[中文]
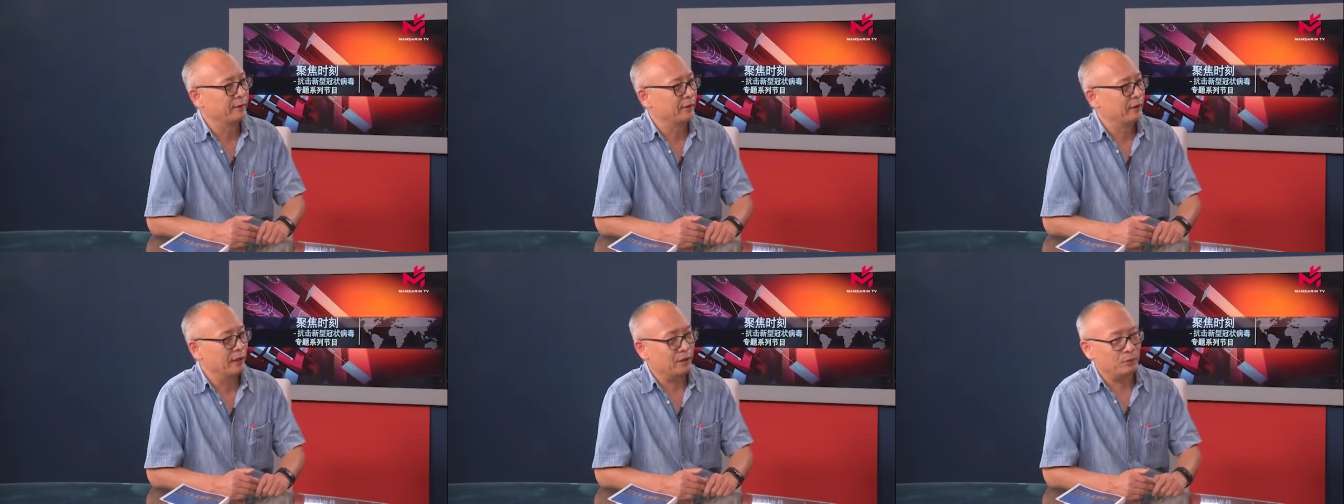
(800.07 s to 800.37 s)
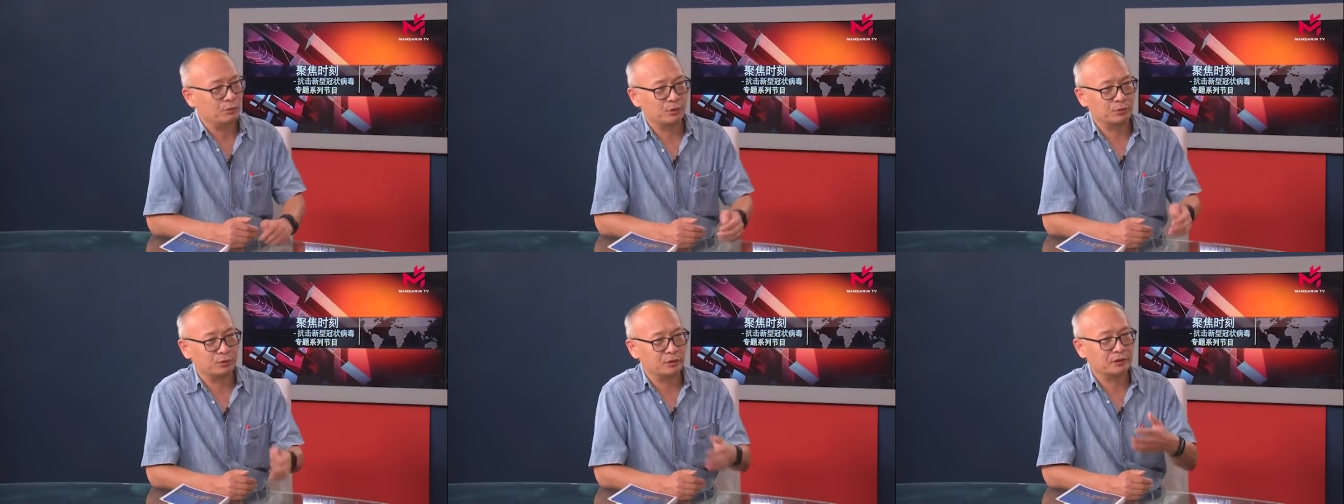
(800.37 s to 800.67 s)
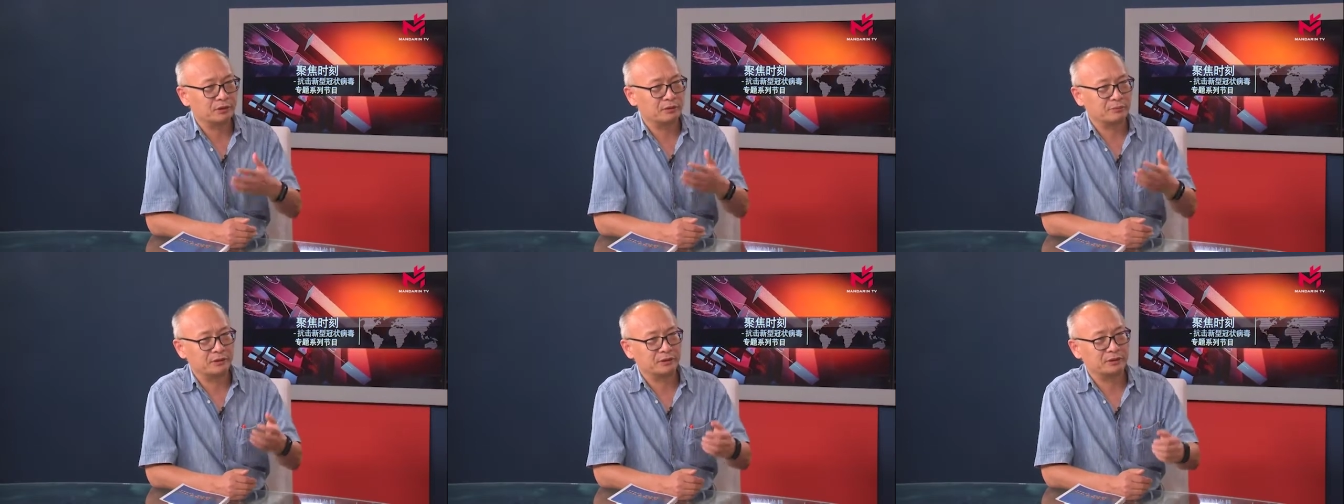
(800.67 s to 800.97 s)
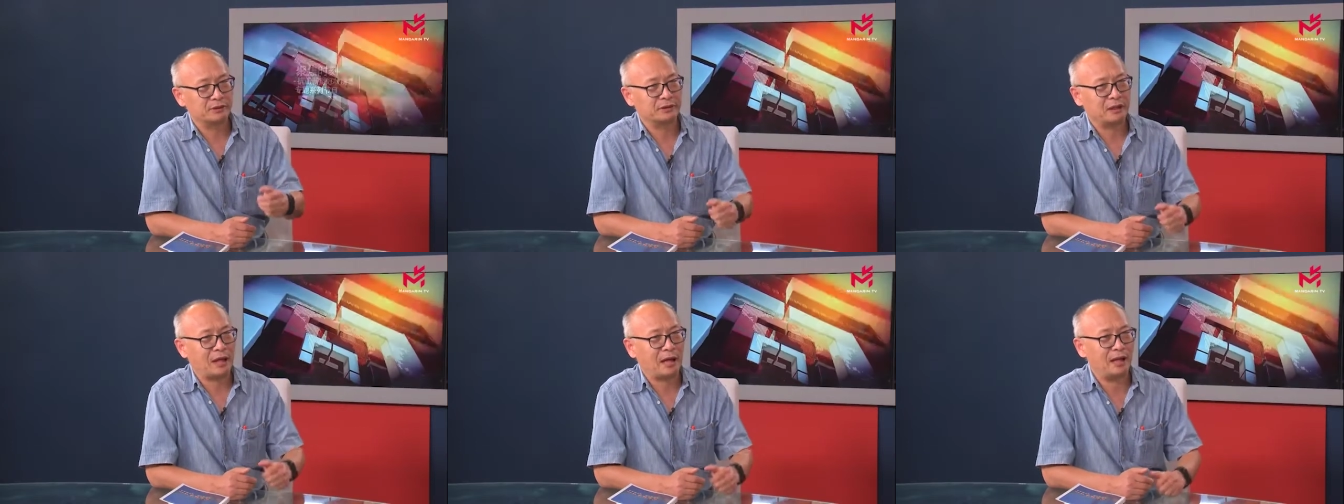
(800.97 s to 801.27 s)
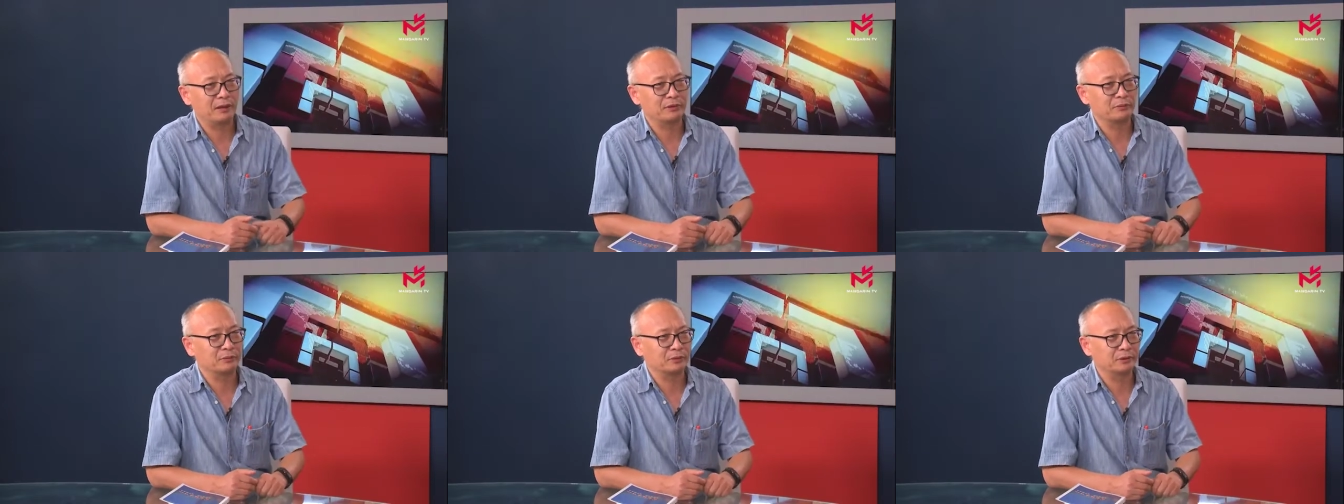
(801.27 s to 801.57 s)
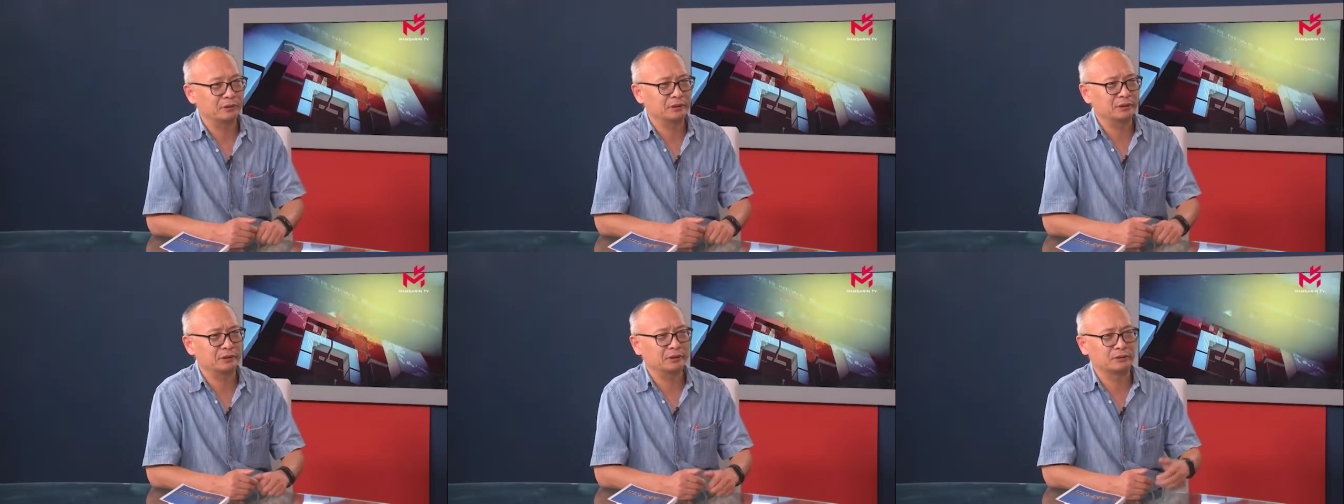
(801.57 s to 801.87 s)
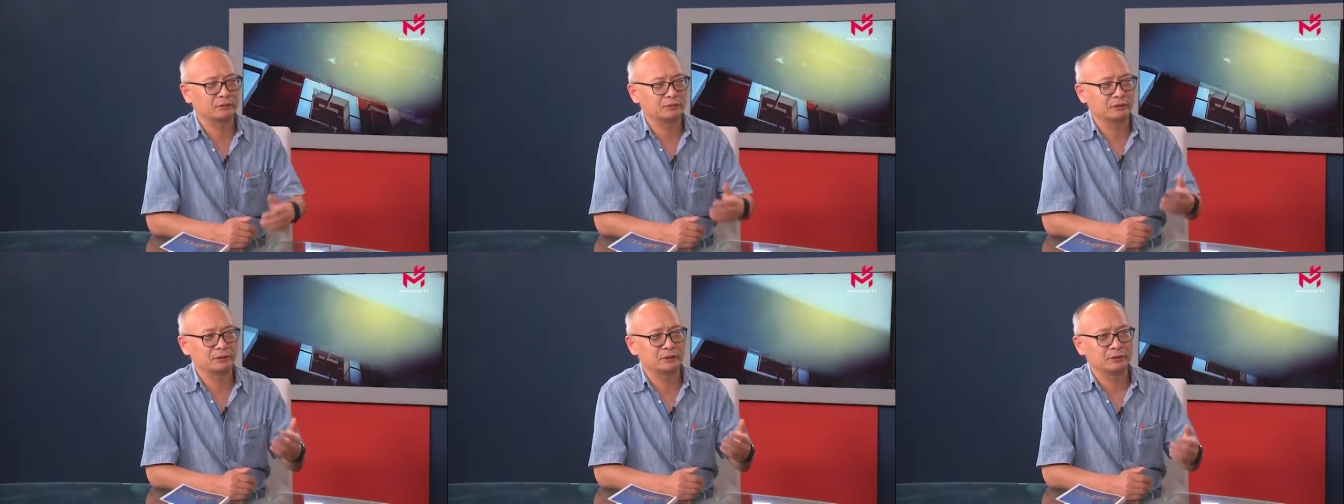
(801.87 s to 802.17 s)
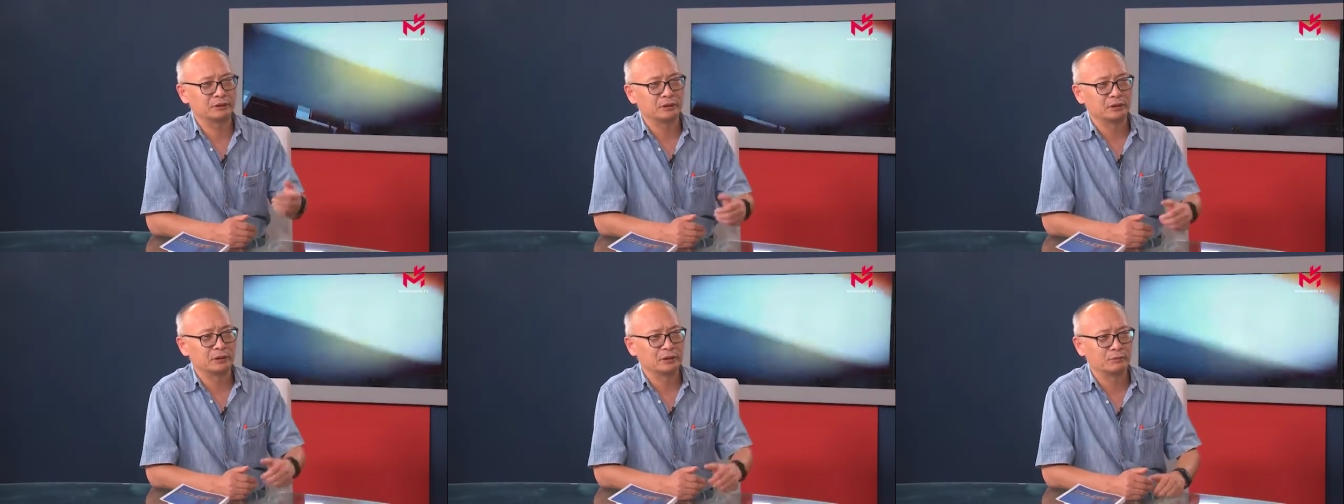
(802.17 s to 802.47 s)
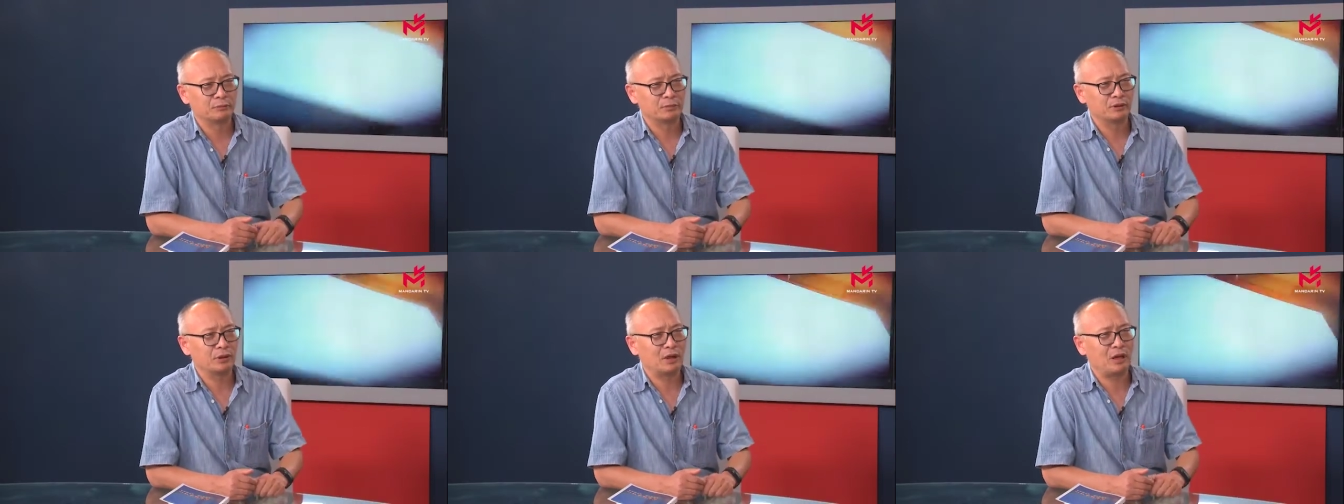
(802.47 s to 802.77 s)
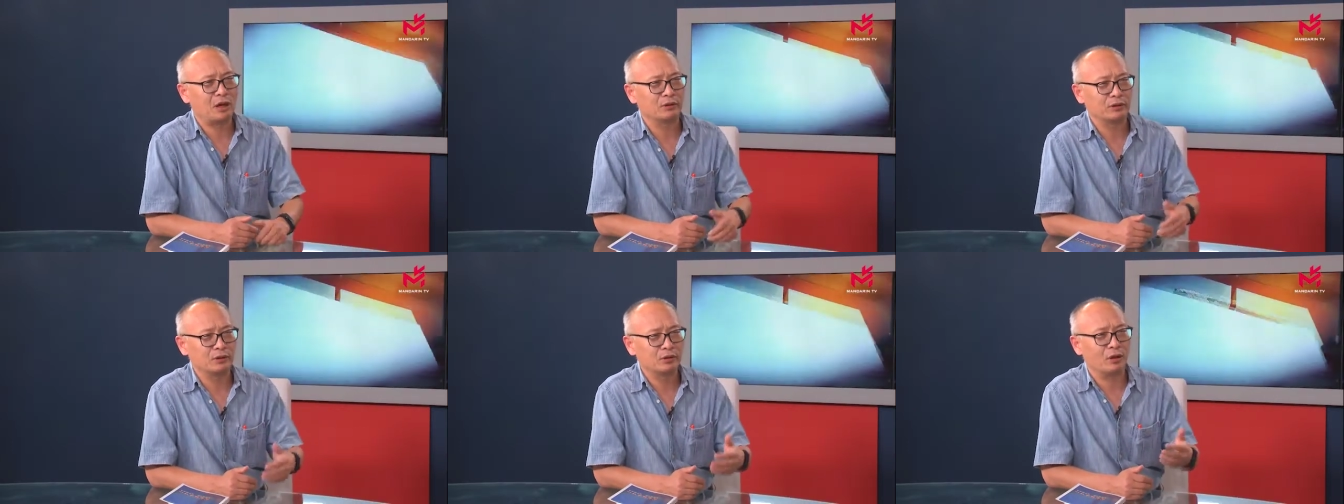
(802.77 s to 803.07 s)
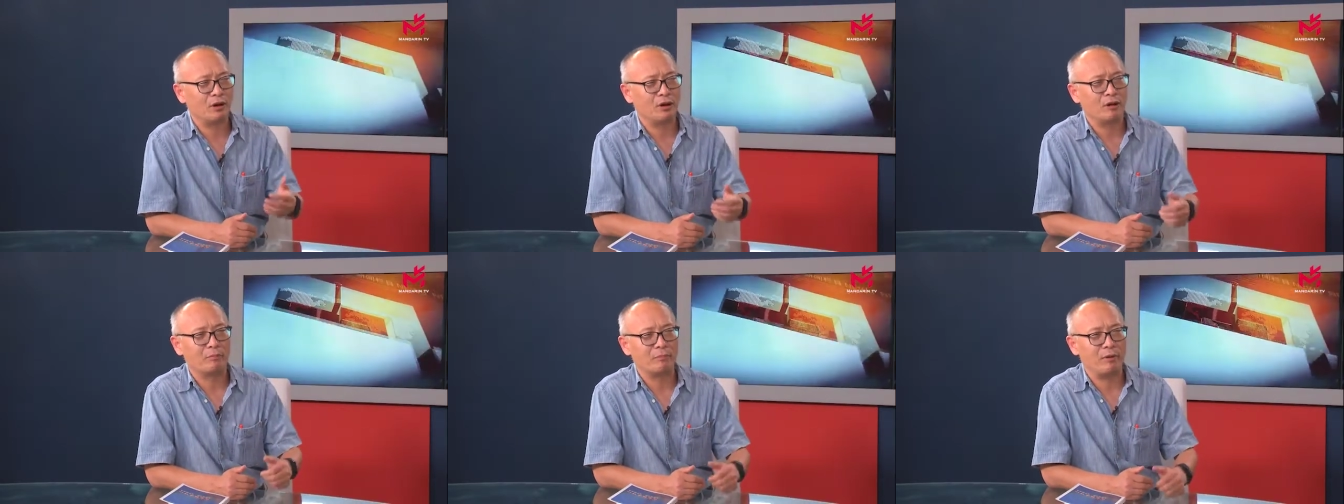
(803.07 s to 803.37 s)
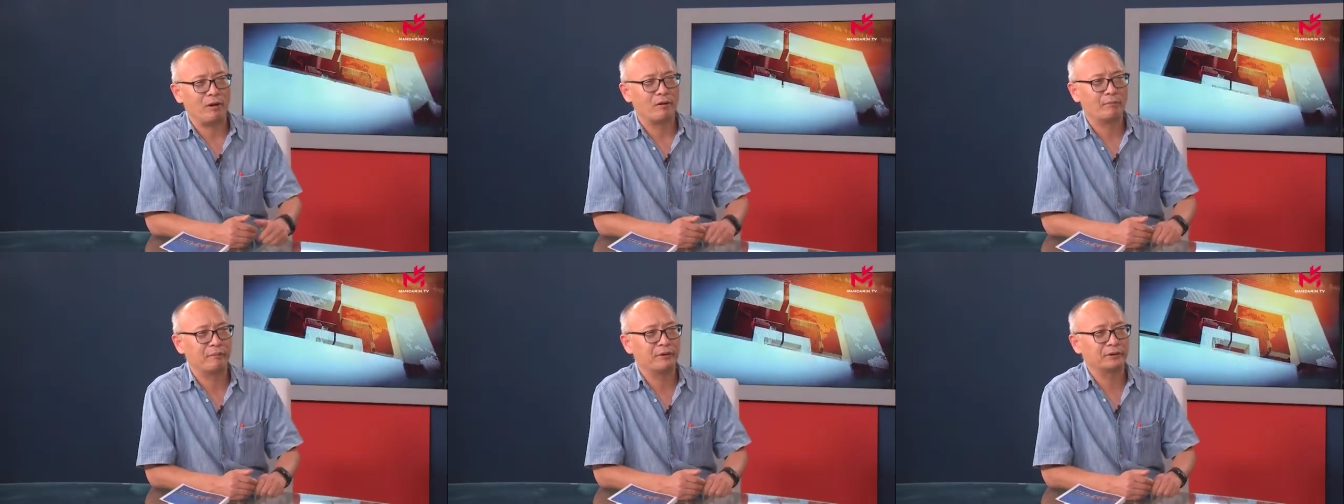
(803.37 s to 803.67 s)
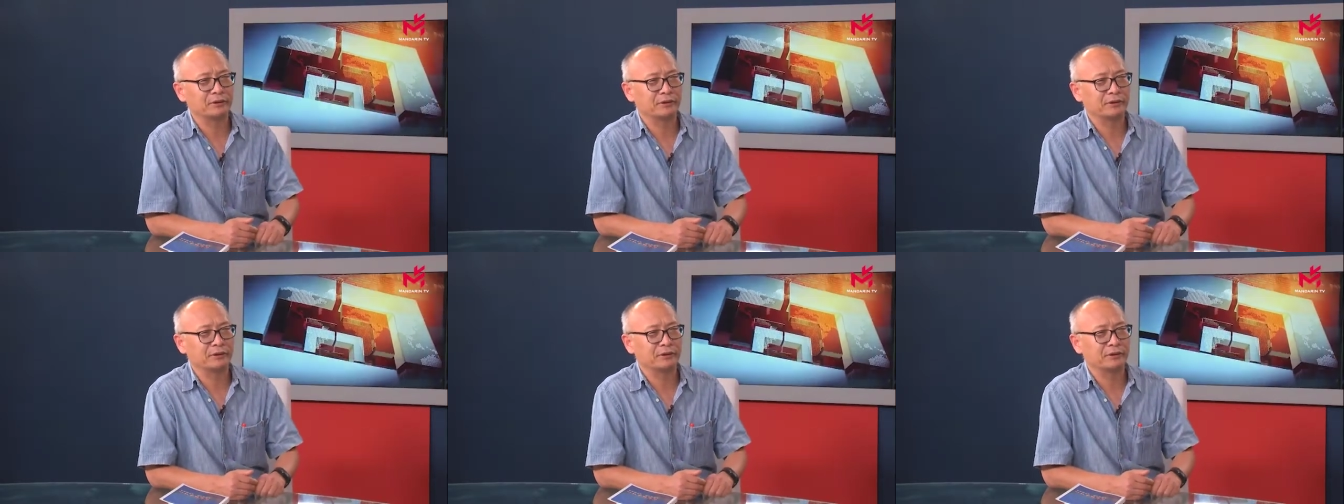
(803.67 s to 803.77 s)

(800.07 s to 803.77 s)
哎，我说怎么是他呢？我说这个东西不是好人有好报吗？